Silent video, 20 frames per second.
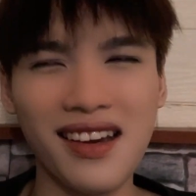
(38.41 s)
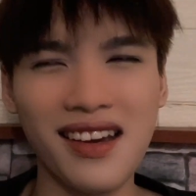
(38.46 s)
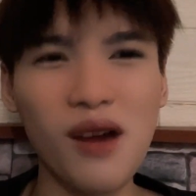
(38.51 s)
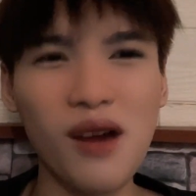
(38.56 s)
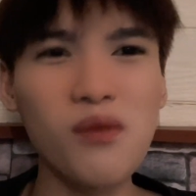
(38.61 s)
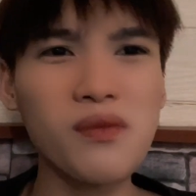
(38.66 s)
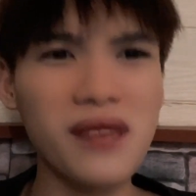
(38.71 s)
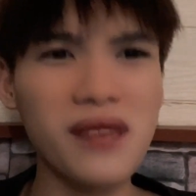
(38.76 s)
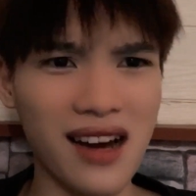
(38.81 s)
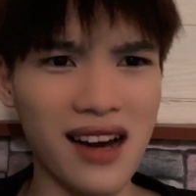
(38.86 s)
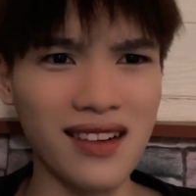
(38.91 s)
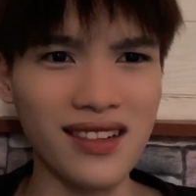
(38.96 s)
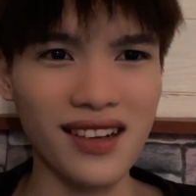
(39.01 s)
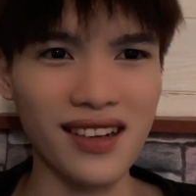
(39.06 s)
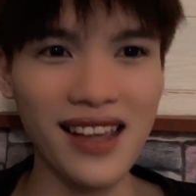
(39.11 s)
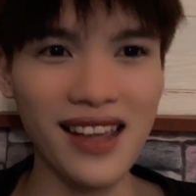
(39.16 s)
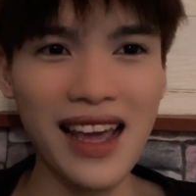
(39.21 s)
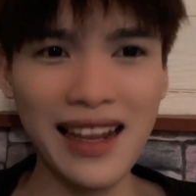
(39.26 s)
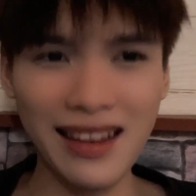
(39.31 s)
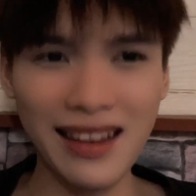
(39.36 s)
công nhận là
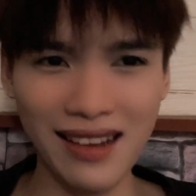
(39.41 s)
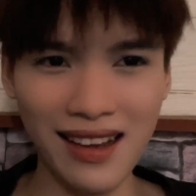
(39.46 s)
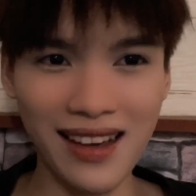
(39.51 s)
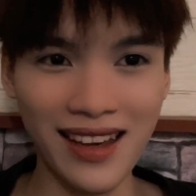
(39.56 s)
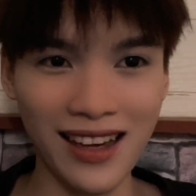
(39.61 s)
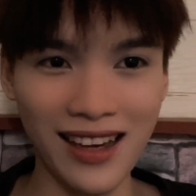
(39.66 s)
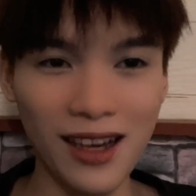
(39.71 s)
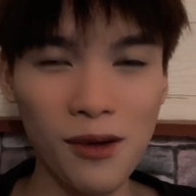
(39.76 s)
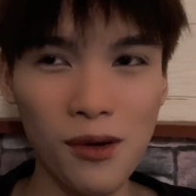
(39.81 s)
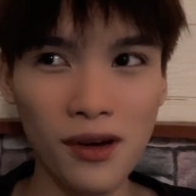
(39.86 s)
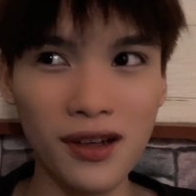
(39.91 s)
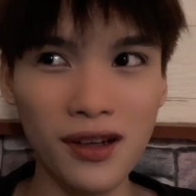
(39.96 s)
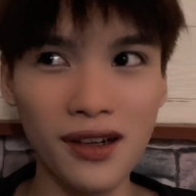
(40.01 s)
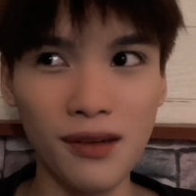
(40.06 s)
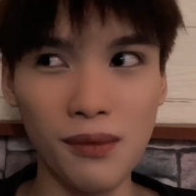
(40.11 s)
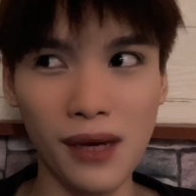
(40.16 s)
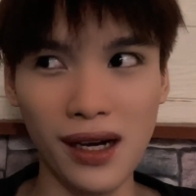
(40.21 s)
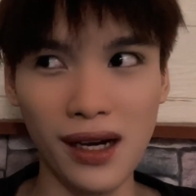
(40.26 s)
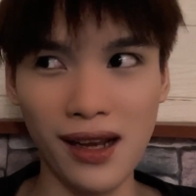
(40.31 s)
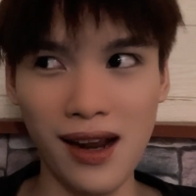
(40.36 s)
nhanh thì các mọi
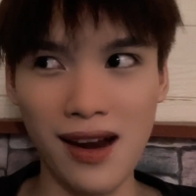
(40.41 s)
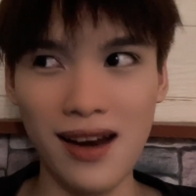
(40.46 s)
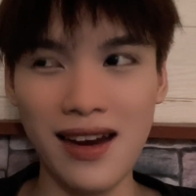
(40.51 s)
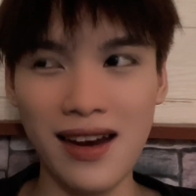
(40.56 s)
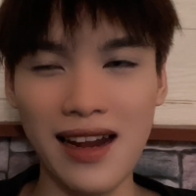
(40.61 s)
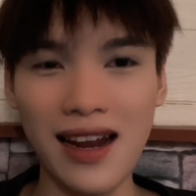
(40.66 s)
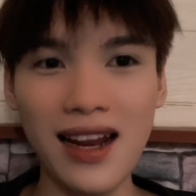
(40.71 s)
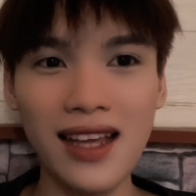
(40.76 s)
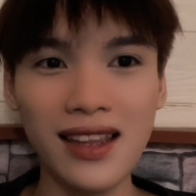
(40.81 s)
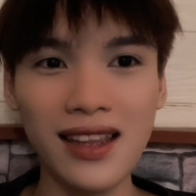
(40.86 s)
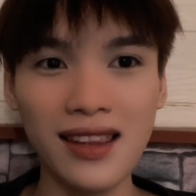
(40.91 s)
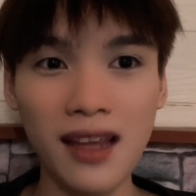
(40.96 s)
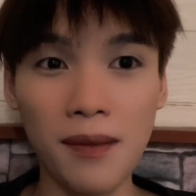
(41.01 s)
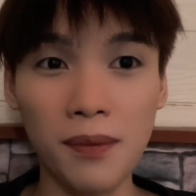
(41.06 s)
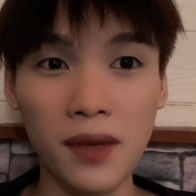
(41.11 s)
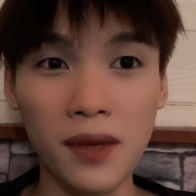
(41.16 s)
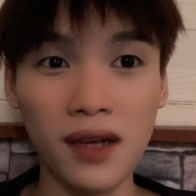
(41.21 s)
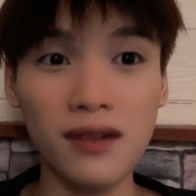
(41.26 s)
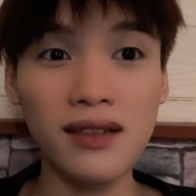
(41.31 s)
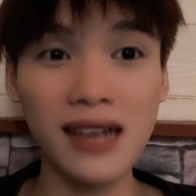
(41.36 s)
người mời đã để đã tập
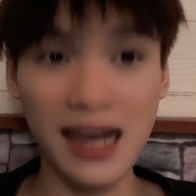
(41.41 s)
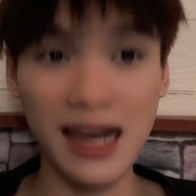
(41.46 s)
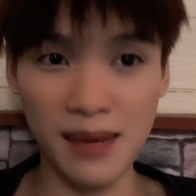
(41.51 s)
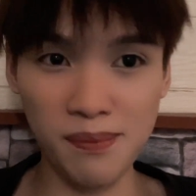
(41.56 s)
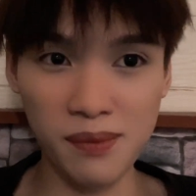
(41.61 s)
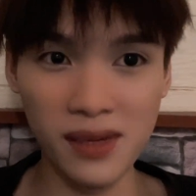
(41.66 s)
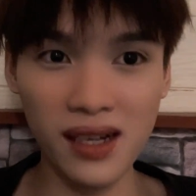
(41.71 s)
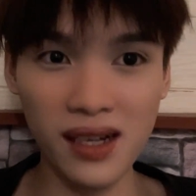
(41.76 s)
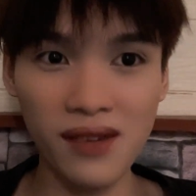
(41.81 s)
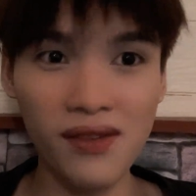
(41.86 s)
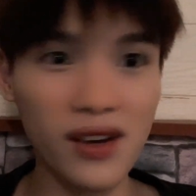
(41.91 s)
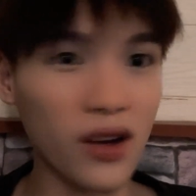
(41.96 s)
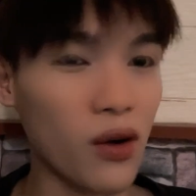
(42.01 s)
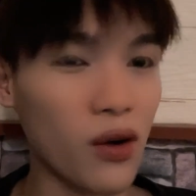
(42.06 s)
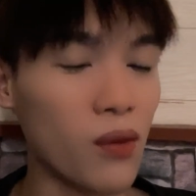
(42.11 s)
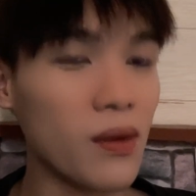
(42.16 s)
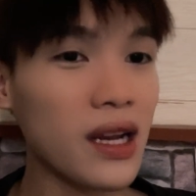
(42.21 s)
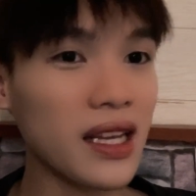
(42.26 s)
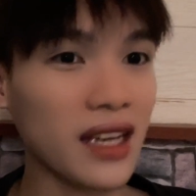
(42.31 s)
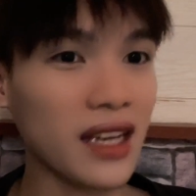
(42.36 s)
thứ năm á và
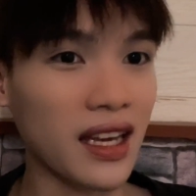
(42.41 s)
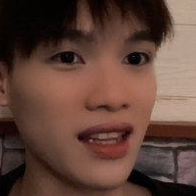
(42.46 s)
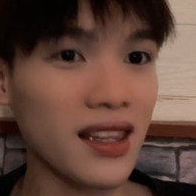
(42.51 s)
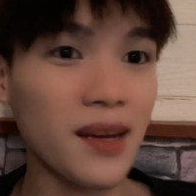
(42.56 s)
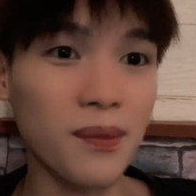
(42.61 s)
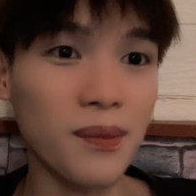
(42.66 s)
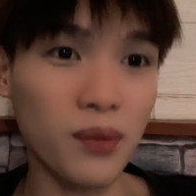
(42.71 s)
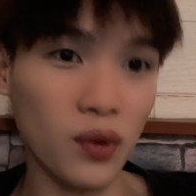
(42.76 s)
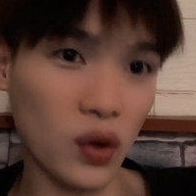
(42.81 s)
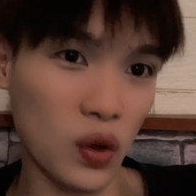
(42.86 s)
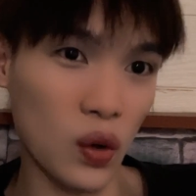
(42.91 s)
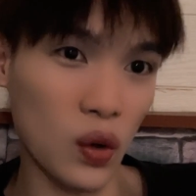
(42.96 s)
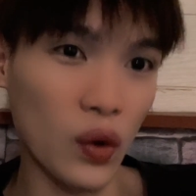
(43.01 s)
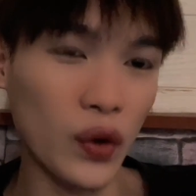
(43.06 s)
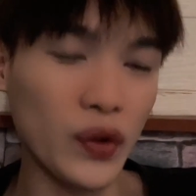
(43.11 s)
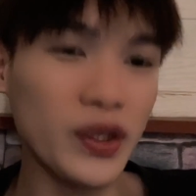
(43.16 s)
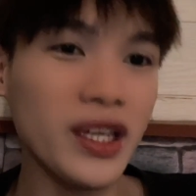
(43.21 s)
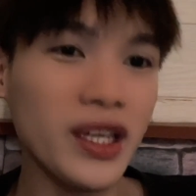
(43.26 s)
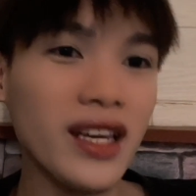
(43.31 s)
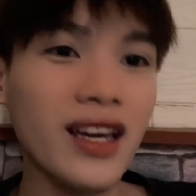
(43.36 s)
cũng là cái tập
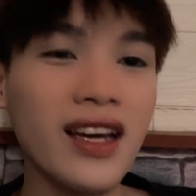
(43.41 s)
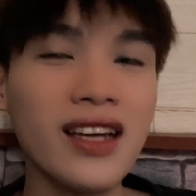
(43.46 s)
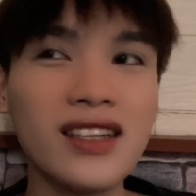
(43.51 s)
cuối